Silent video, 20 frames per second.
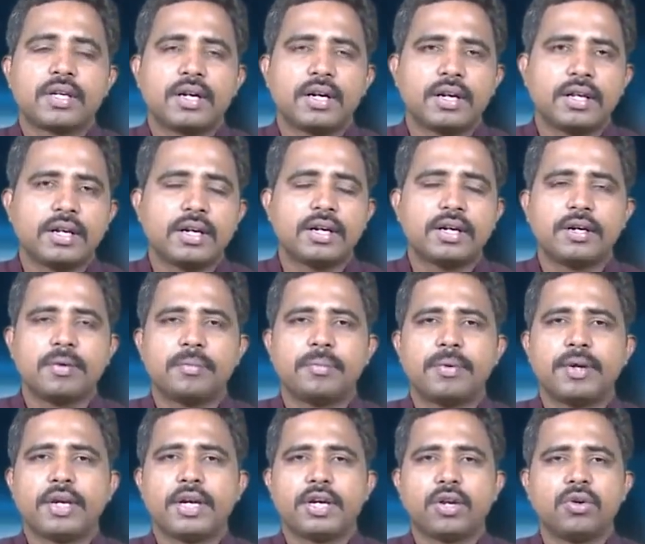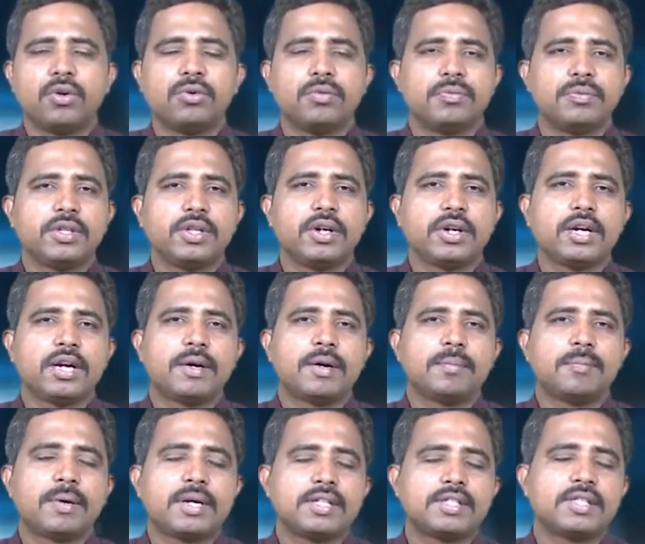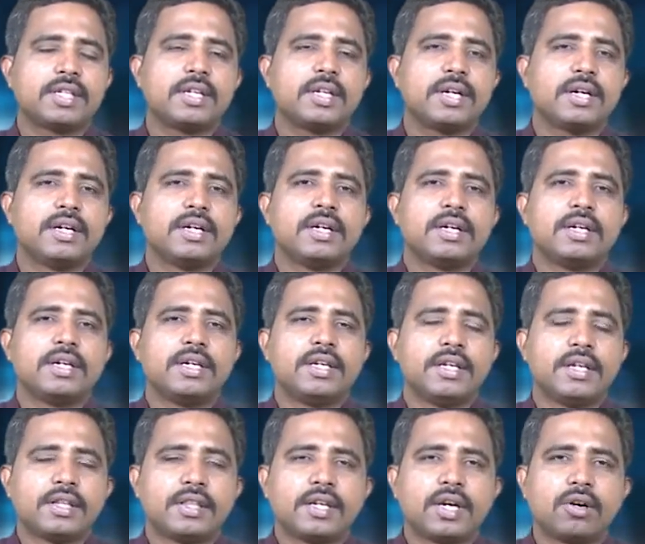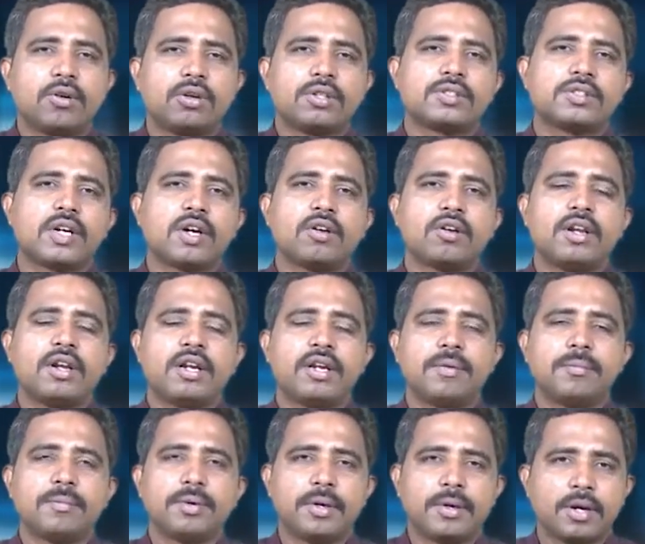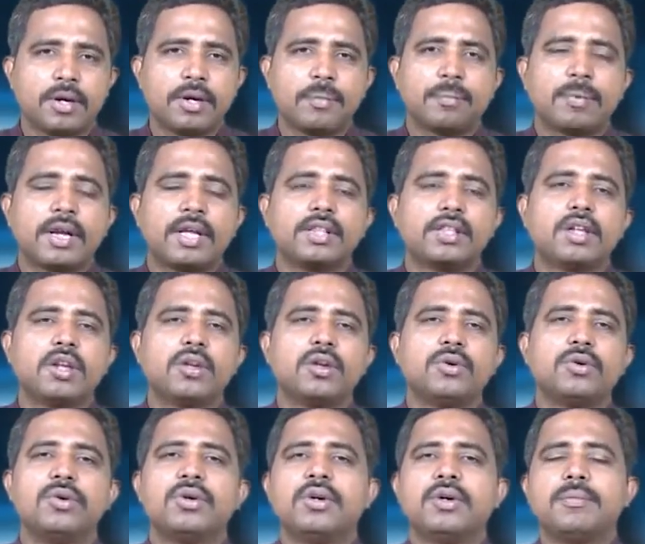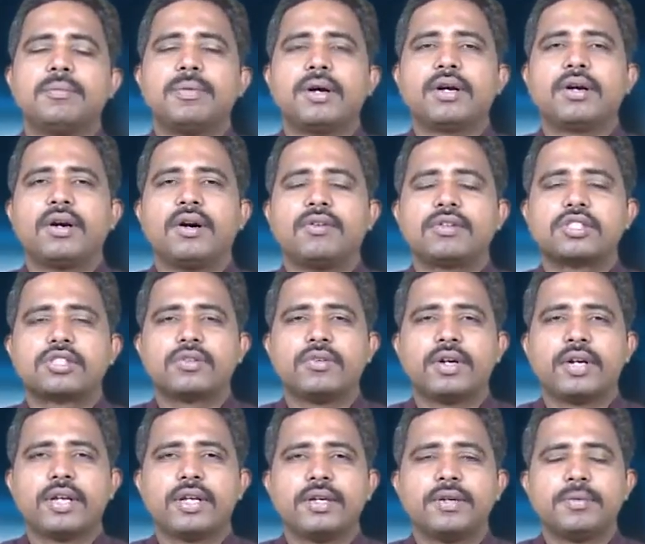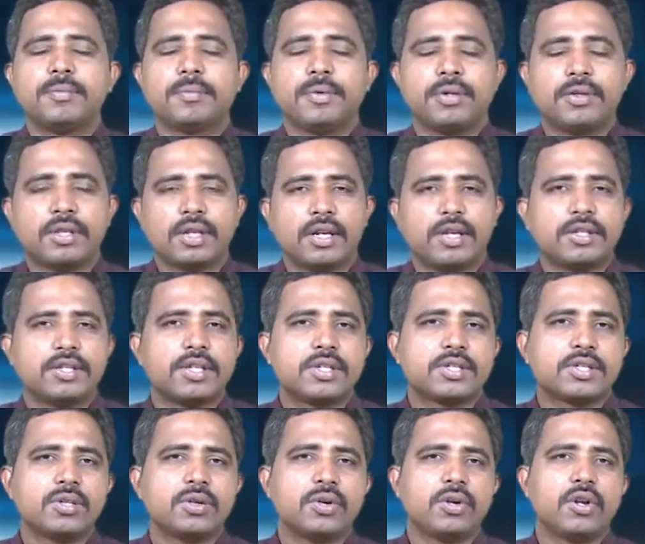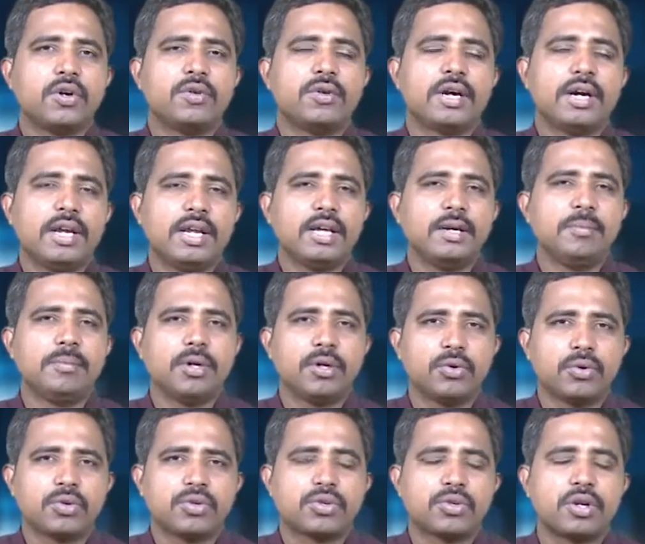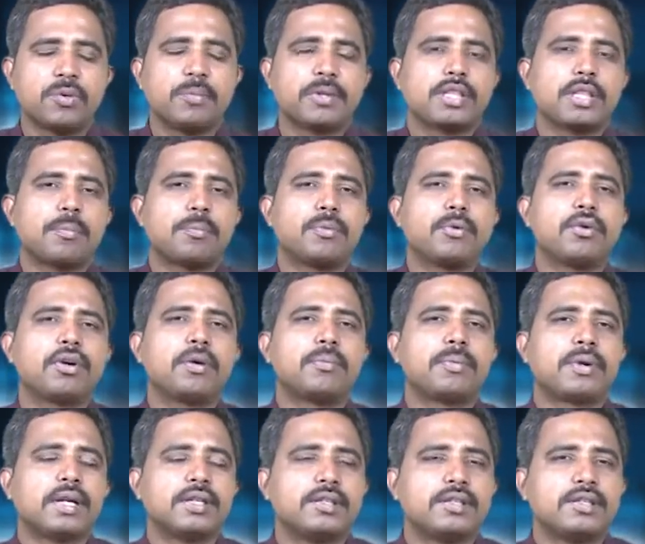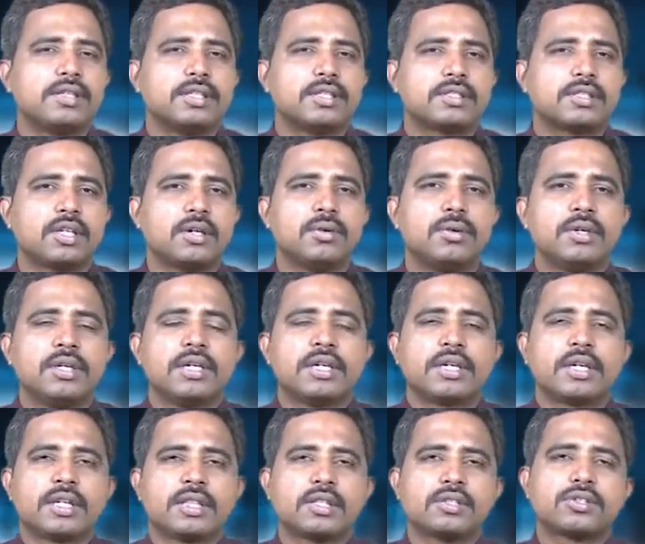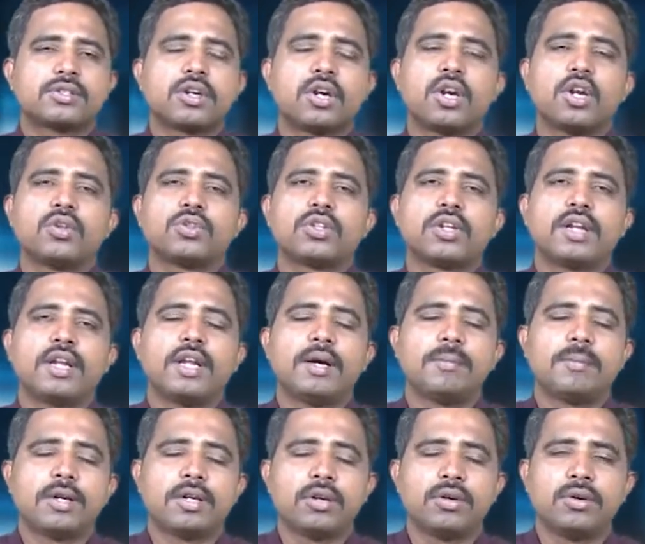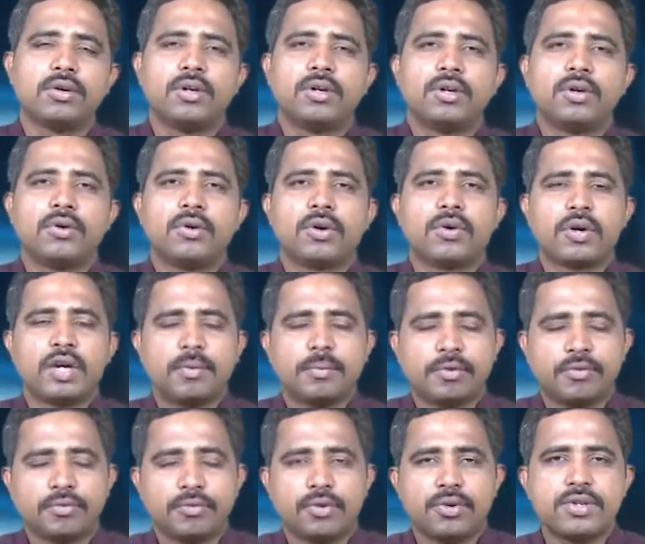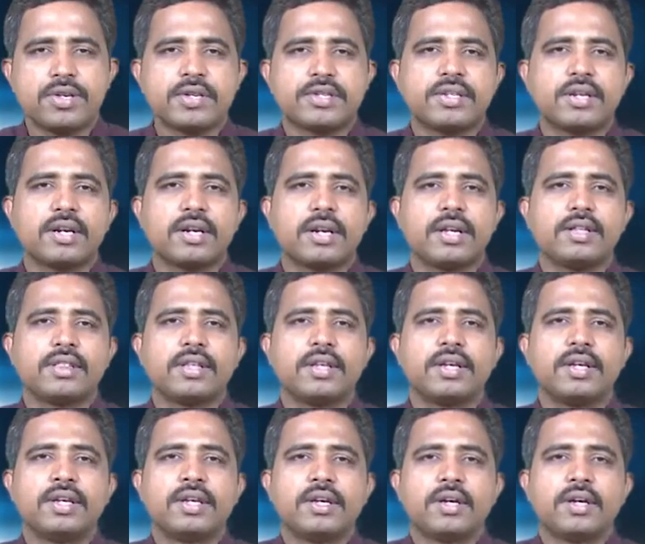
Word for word: కనుక ఇంకనూ ఈ యొక్క పరిచర్య ఈ రీతిగా కొనసాగులాన మీ ప్రార్థనలు మాకు అవసరమని మేము తెలియజేస్తూ ఉన్నాం అలాగే మీ గురించి కూడా మేము తప్పకుండా ప్రార్థన చేస్తాం కింద స్క్రాల్ అవుతున్న నెంబర్లో ఒకవేళ మీరు ఫోన్ చేసినట్లయితే